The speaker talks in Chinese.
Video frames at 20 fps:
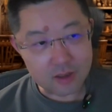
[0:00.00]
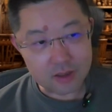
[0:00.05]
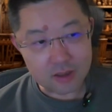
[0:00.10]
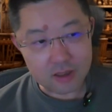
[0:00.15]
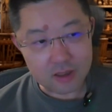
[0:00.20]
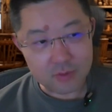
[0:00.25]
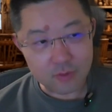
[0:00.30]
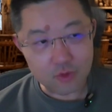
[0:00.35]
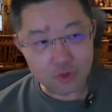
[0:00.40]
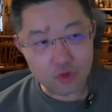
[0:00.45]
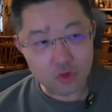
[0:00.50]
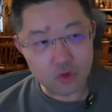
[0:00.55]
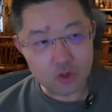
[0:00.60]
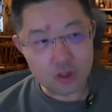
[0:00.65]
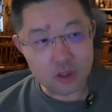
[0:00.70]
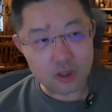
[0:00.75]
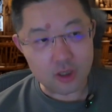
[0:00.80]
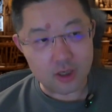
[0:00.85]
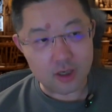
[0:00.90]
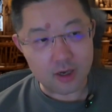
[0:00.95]
提姆·库
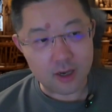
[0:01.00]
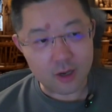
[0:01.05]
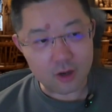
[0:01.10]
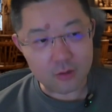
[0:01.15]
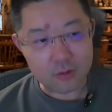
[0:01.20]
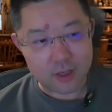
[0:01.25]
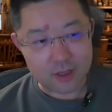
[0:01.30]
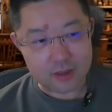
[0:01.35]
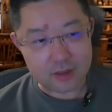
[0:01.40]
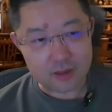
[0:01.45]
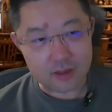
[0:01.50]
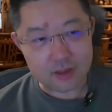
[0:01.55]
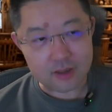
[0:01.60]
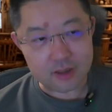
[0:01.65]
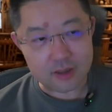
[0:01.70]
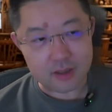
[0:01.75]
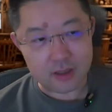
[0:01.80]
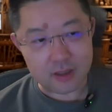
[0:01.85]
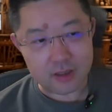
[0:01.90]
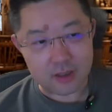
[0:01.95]
克和埃隆·马斯克这
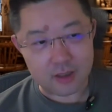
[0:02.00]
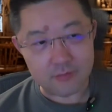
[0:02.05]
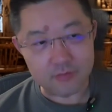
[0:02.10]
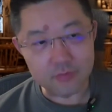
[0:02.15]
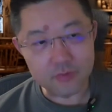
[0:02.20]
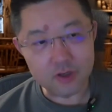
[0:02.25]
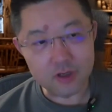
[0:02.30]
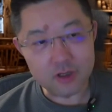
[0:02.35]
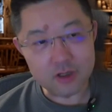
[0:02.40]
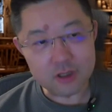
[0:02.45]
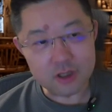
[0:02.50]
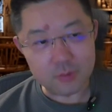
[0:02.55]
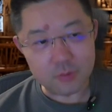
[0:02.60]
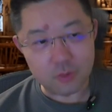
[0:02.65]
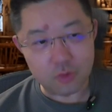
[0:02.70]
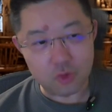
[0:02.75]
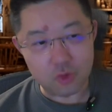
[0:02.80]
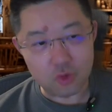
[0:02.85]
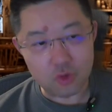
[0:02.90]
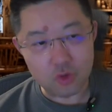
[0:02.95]
些人呢，是
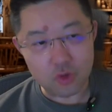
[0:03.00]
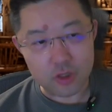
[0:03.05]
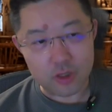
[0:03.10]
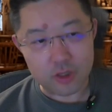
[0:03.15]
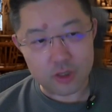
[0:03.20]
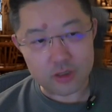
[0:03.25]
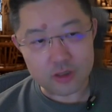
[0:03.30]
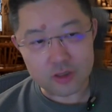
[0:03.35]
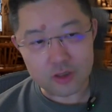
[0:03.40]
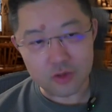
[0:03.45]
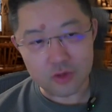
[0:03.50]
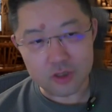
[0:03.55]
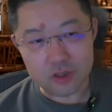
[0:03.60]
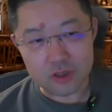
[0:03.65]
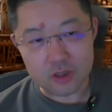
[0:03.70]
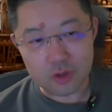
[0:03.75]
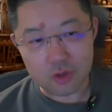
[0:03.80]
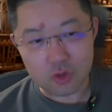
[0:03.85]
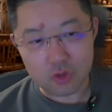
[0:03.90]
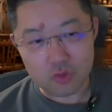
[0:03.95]
不会就一
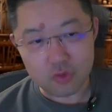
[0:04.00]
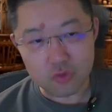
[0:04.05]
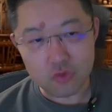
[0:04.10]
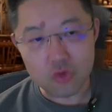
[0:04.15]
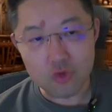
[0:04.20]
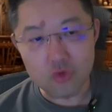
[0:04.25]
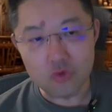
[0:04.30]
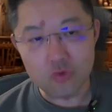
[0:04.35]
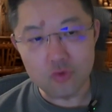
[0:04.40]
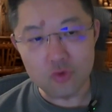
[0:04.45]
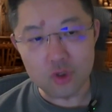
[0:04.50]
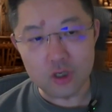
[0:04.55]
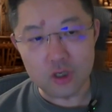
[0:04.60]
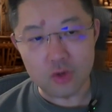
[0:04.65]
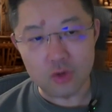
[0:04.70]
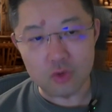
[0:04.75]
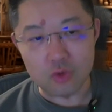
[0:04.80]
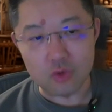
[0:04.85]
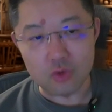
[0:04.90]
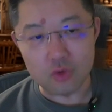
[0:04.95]
些愚妇愚妇的这
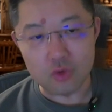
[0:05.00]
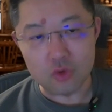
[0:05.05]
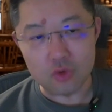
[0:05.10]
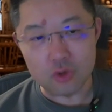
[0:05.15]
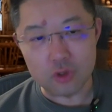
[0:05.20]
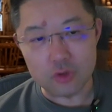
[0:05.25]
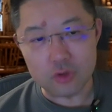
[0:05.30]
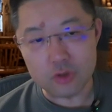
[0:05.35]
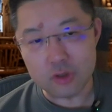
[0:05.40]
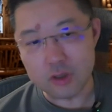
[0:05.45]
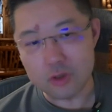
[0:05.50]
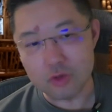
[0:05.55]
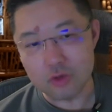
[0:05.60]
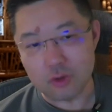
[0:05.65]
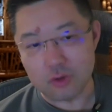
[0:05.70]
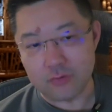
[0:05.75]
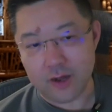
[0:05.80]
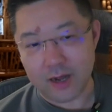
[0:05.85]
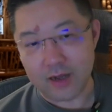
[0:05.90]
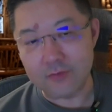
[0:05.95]
种愚蠢
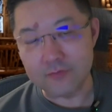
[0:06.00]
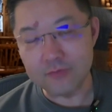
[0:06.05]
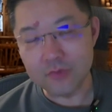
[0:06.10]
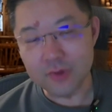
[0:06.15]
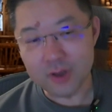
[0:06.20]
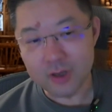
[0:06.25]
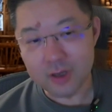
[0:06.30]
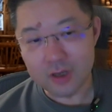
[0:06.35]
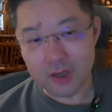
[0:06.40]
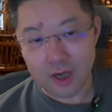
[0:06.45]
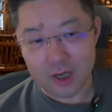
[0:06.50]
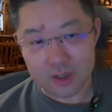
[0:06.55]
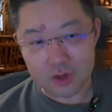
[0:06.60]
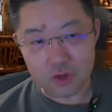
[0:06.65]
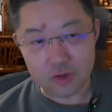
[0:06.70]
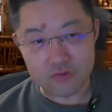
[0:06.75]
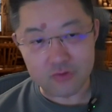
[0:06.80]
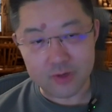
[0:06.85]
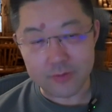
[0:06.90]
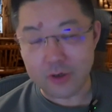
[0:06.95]
做法，啊，就
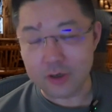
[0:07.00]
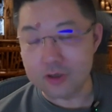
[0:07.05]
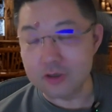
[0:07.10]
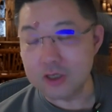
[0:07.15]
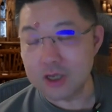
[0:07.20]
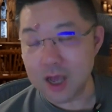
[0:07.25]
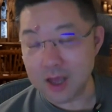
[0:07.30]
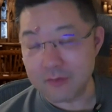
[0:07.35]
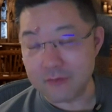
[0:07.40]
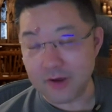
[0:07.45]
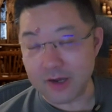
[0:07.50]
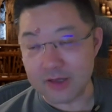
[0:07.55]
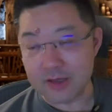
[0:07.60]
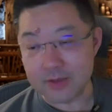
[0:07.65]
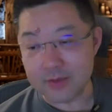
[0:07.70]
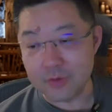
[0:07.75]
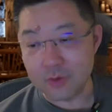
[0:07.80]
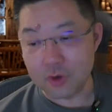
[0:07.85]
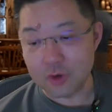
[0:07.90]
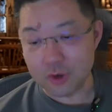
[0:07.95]
会发表看法的。
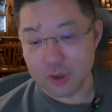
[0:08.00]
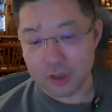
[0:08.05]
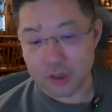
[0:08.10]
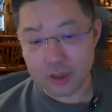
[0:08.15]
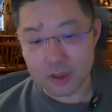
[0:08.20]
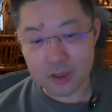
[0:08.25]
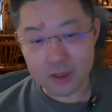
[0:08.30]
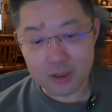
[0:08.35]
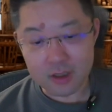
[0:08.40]
你比如说。